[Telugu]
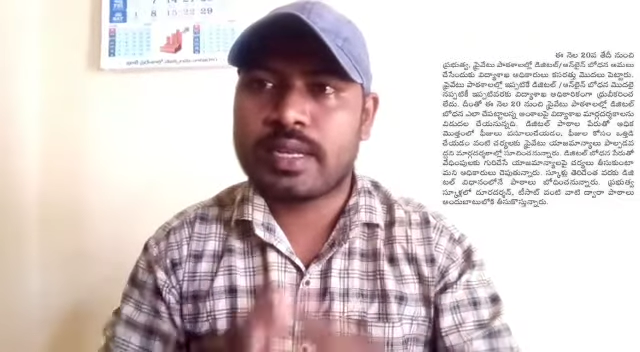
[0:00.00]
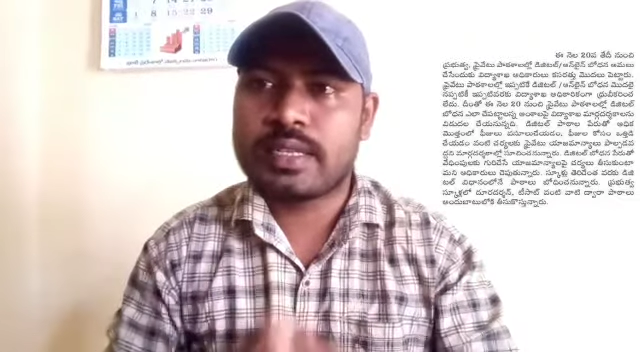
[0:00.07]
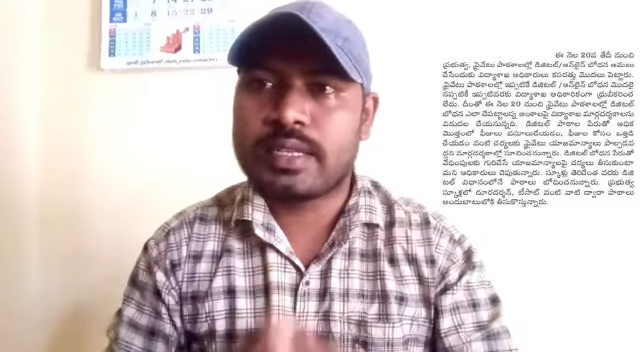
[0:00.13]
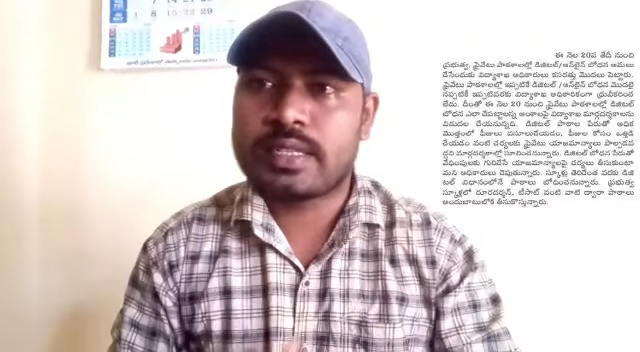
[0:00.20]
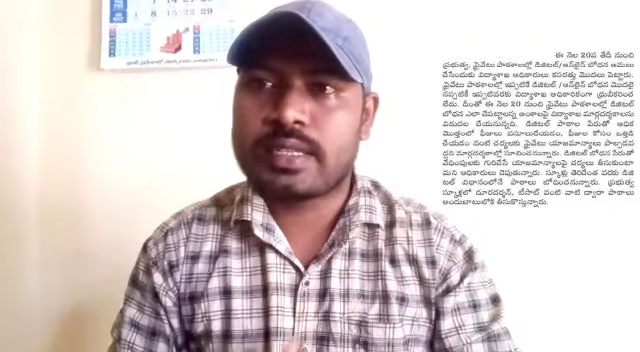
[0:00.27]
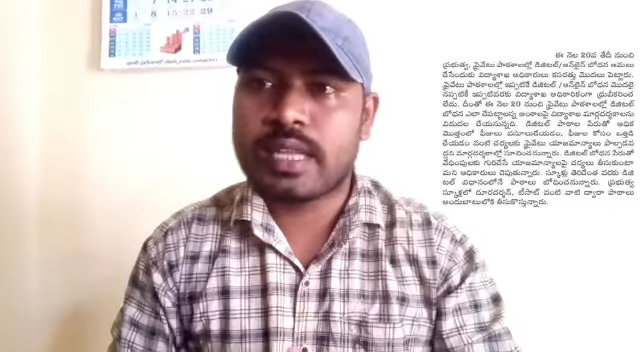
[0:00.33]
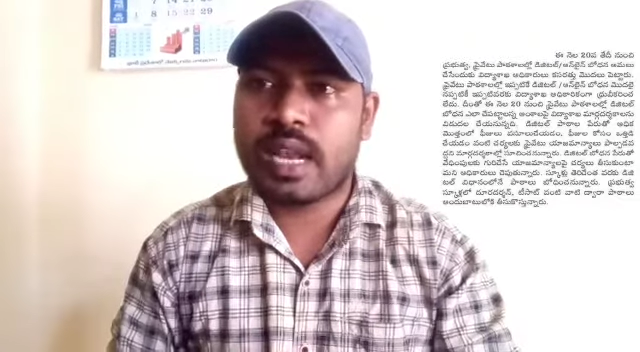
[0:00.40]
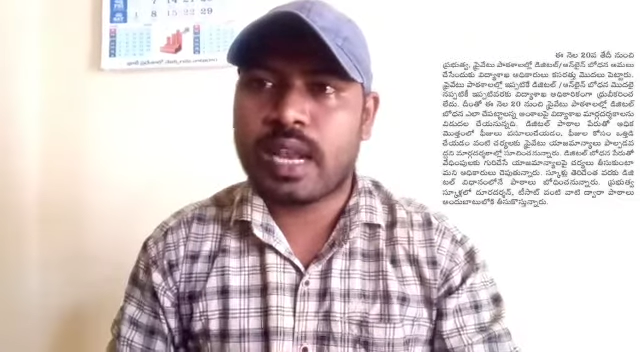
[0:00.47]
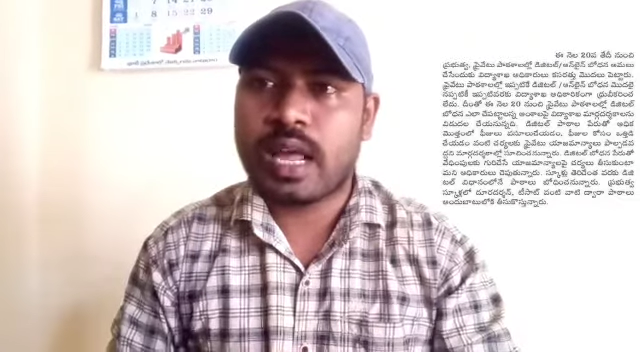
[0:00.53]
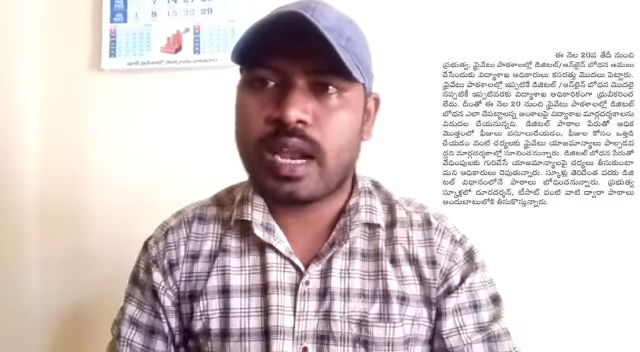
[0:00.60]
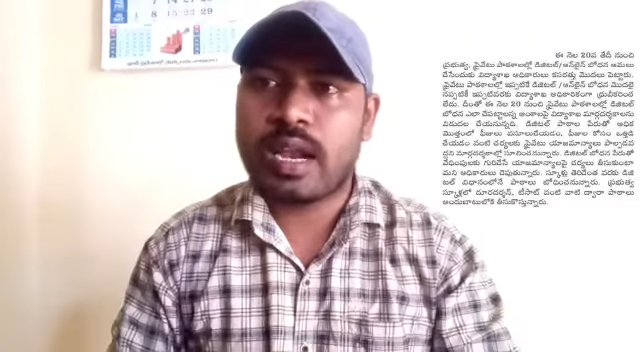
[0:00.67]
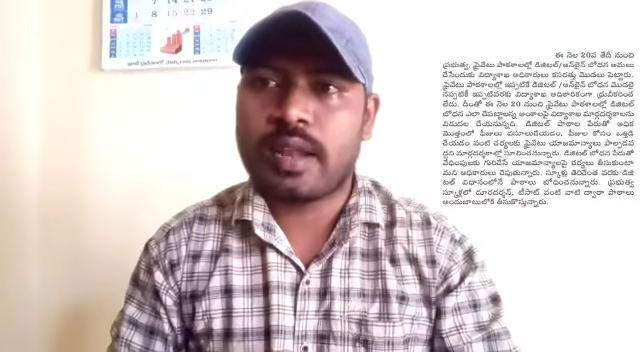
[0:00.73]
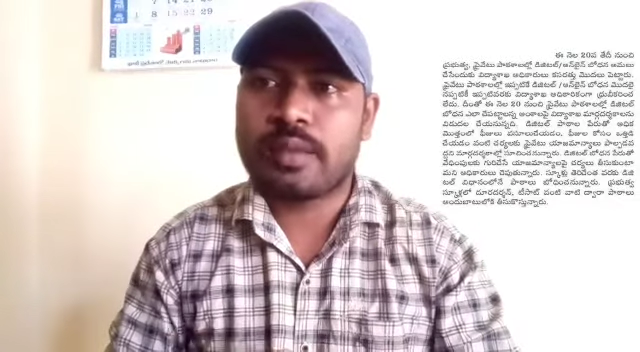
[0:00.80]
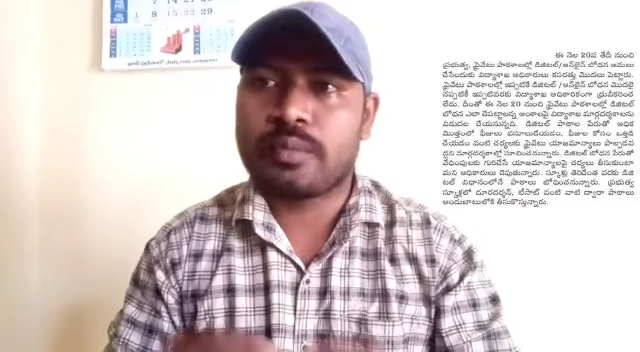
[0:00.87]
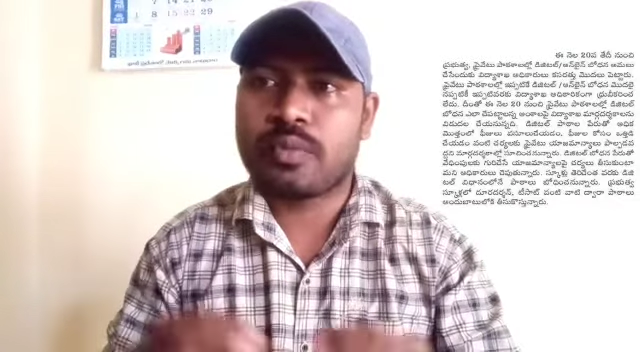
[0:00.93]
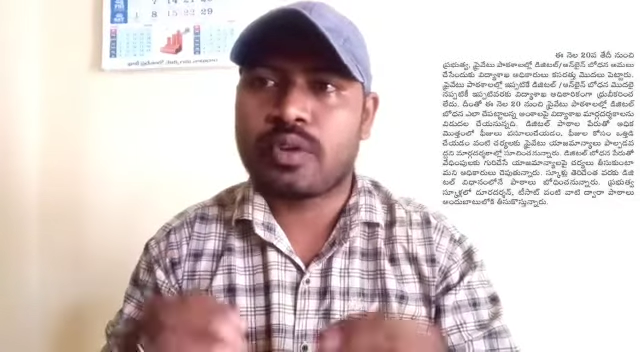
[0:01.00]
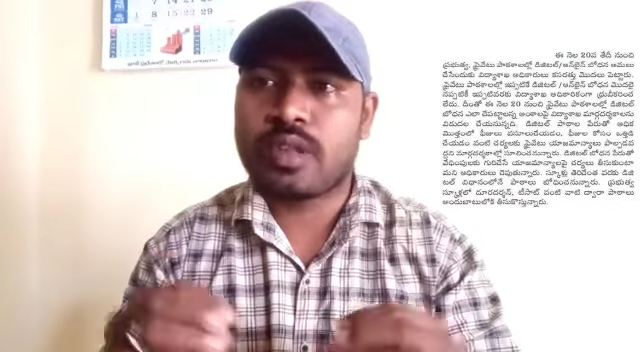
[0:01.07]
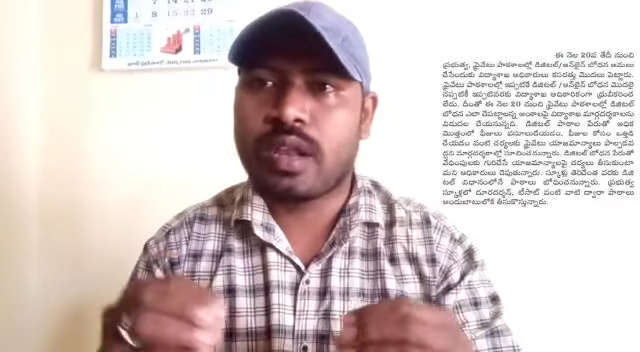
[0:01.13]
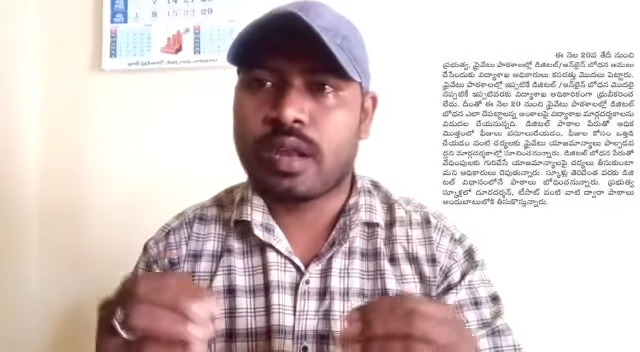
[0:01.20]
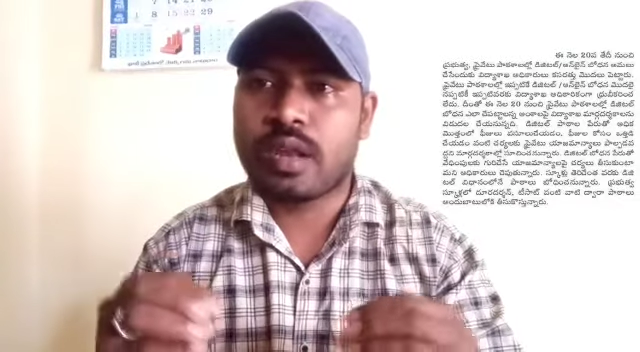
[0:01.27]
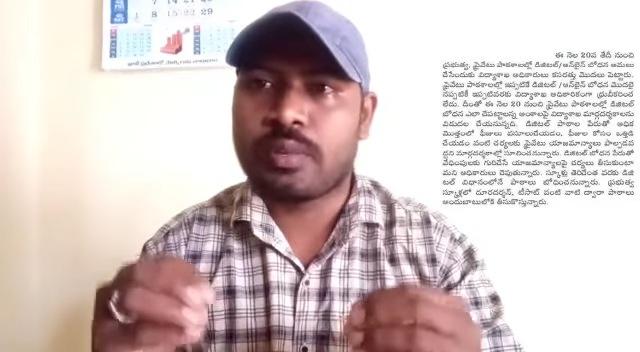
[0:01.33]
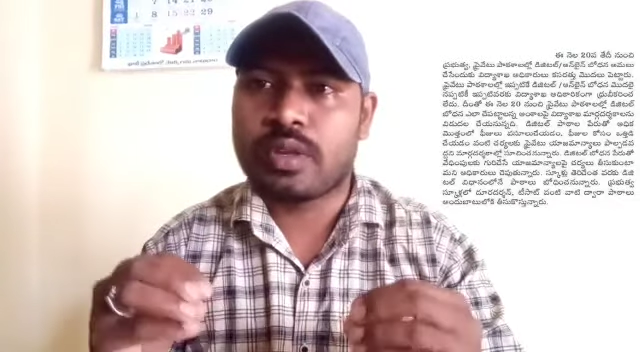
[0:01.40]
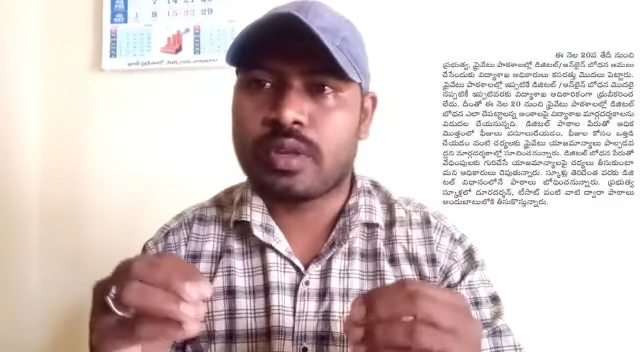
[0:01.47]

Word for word: డిజిటల్ ఆన్లైన్ బోధన